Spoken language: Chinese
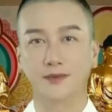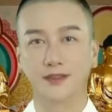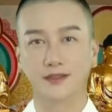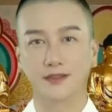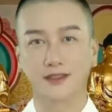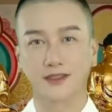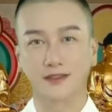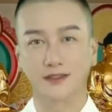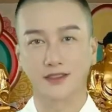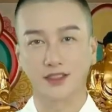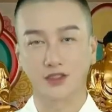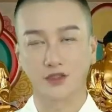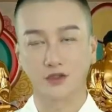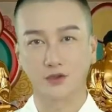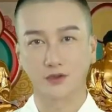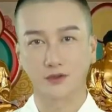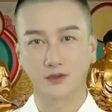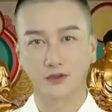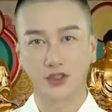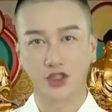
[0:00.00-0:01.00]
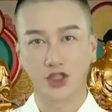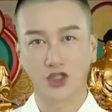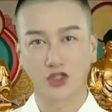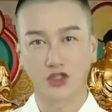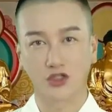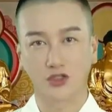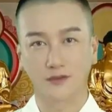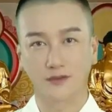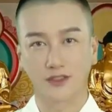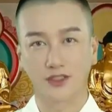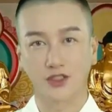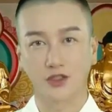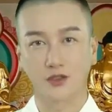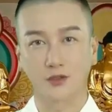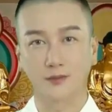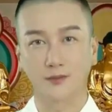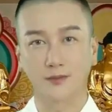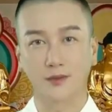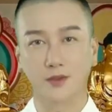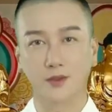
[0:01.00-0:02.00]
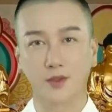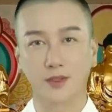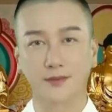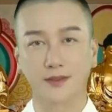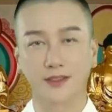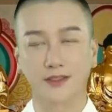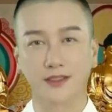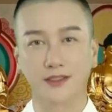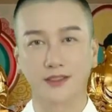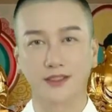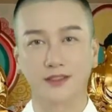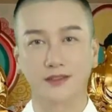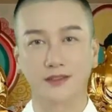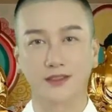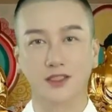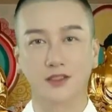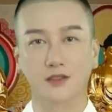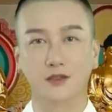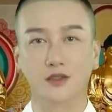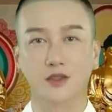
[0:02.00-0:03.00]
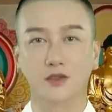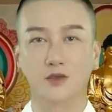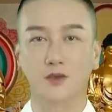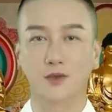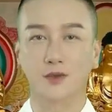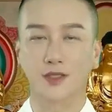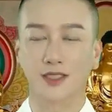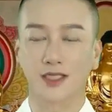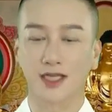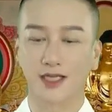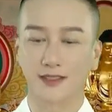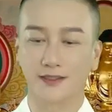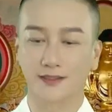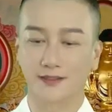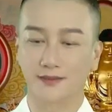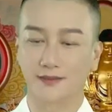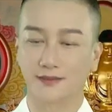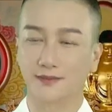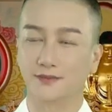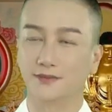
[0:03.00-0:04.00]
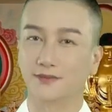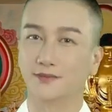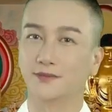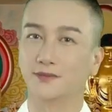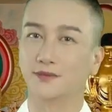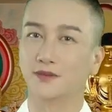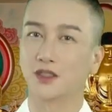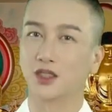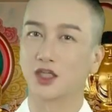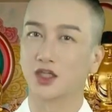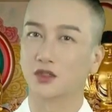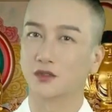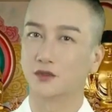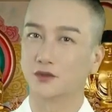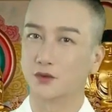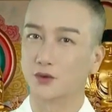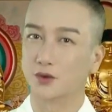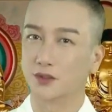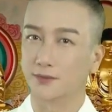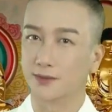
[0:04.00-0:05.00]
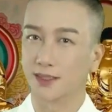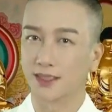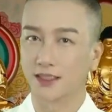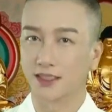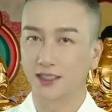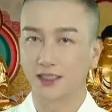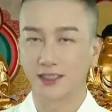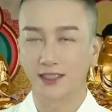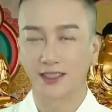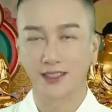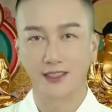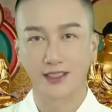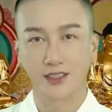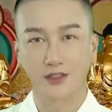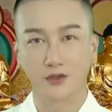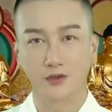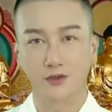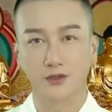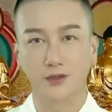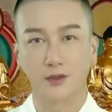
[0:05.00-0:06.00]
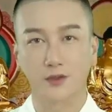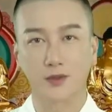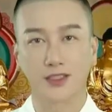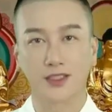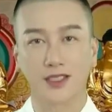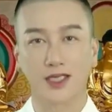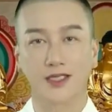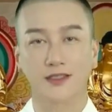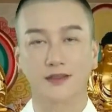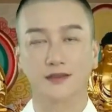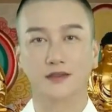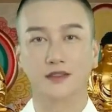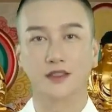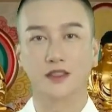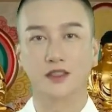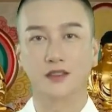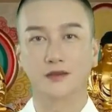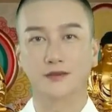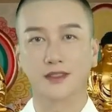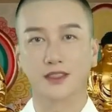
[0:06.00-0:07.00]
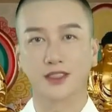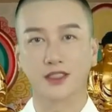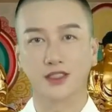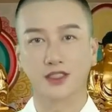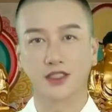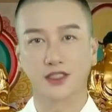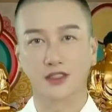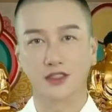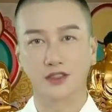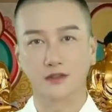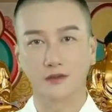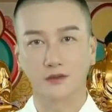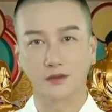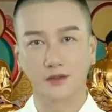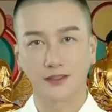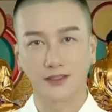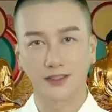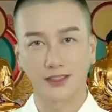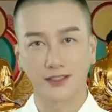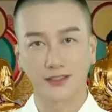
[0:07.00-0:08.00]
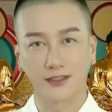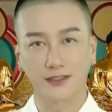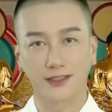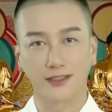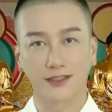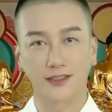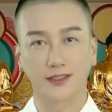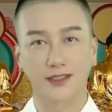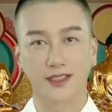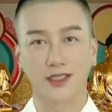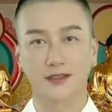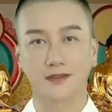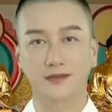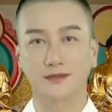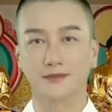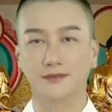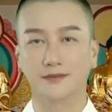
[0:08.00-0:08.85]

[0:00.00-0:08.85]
明境界中，认为这种不光明的境界就是晦暗，从而把这个印象中的晦暗认为是真正存在的色相，